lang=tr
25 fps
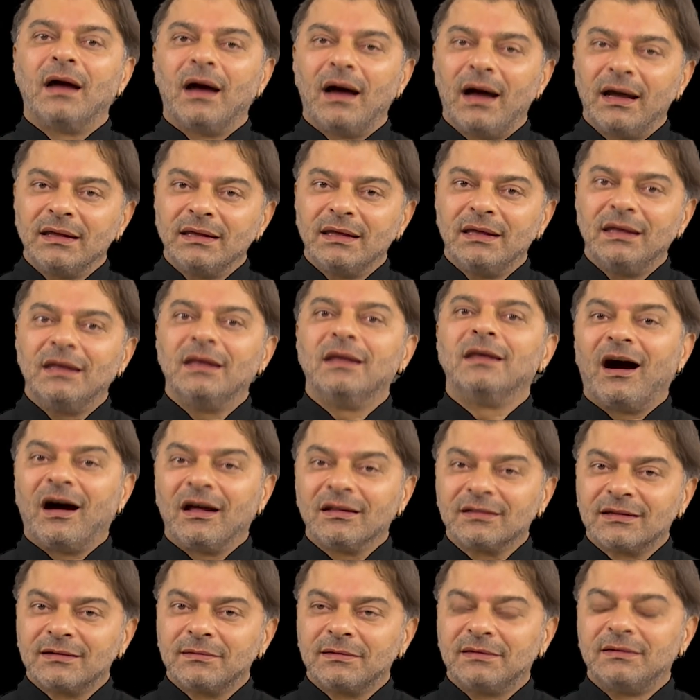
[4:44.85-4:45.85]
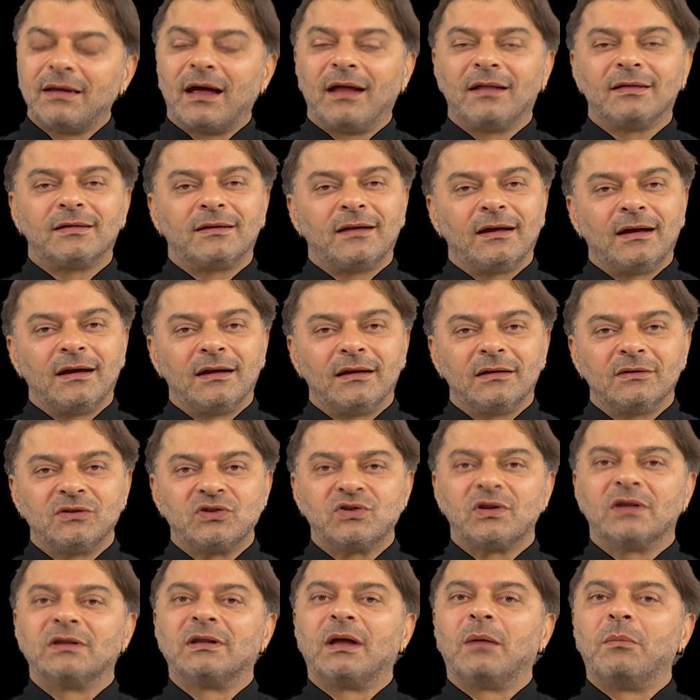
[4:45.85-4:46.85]
hangi alt dalda
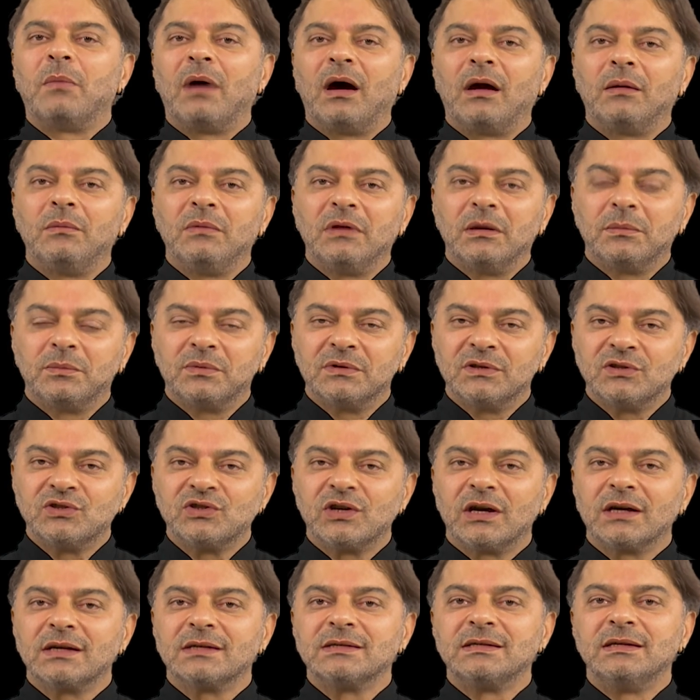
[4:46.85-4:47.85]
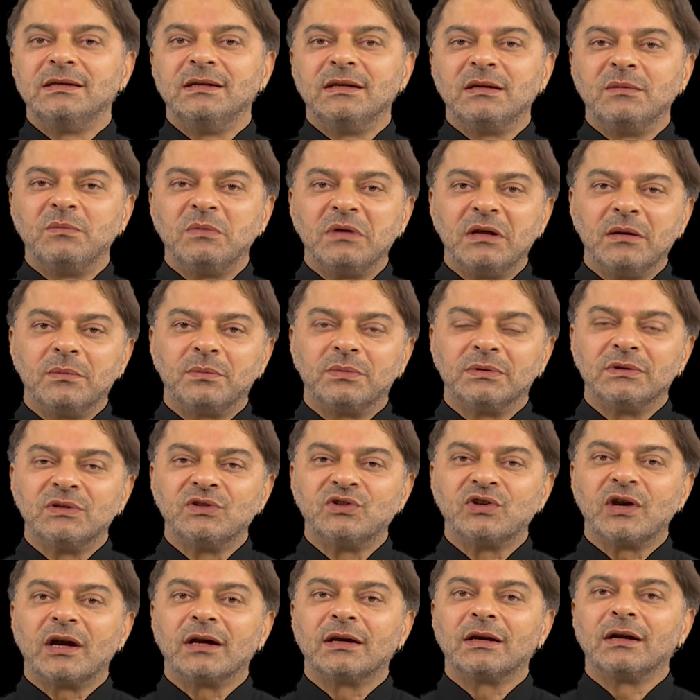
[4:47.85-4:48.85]
işte damar mı yapılacak, sinir mi
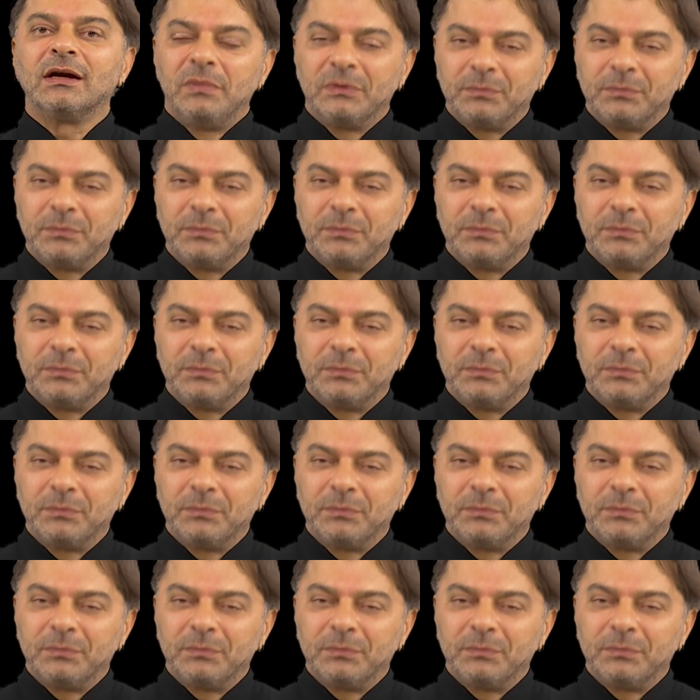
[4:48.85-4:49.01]
yapılacak,